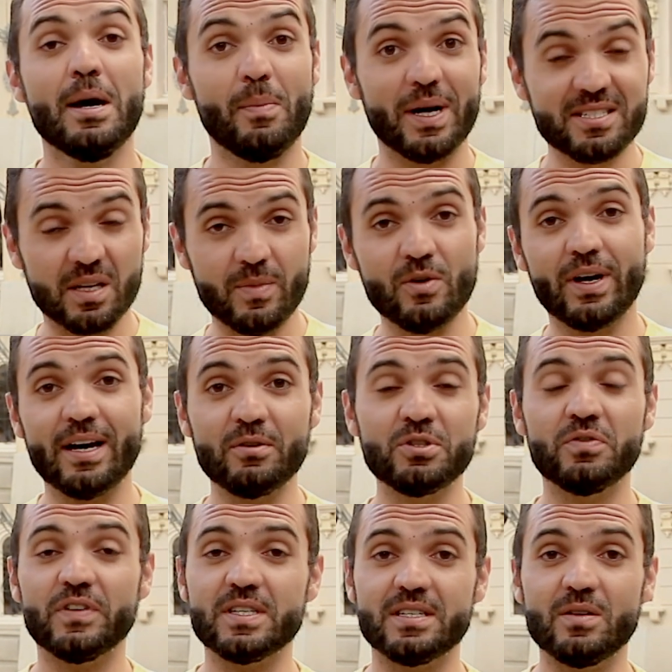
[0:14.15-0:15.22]
Mas também eu quero
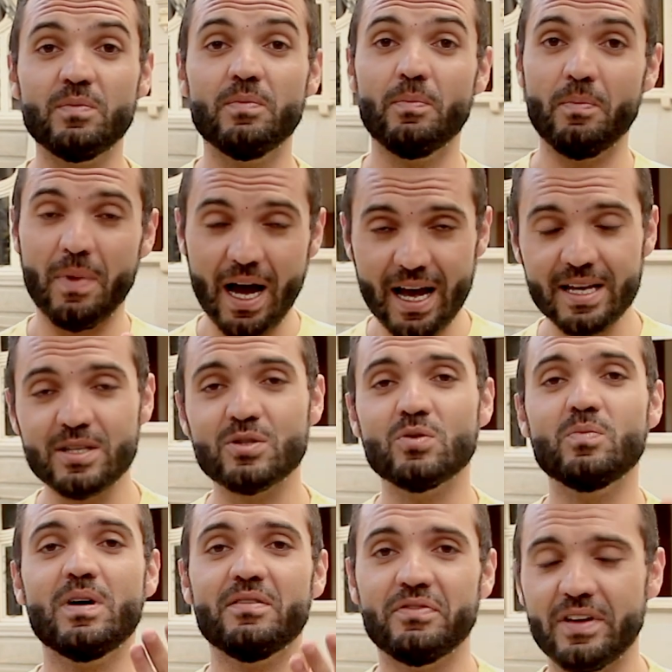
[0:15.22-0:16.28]
te fazer mais
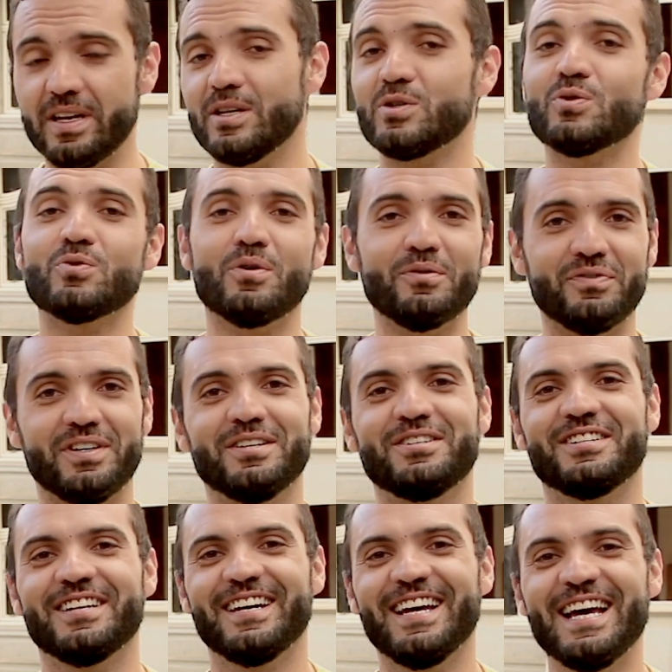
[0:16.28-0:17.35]
uma vez o
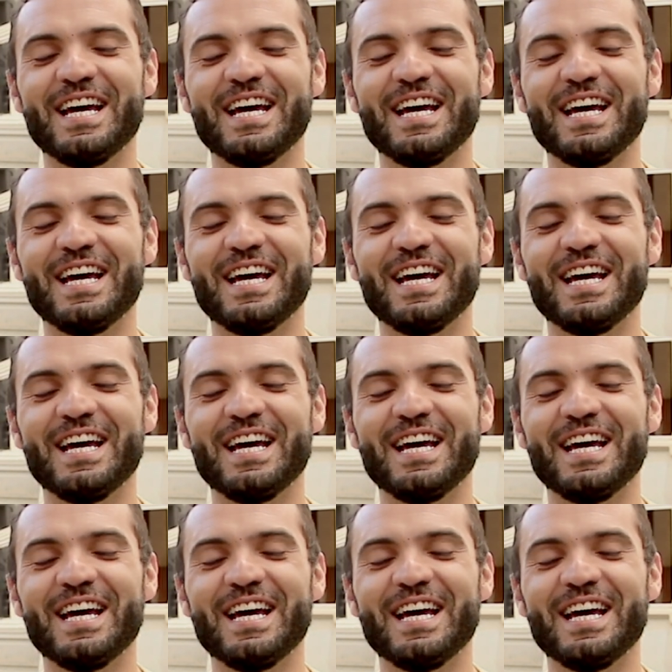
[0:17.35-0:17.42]
convite.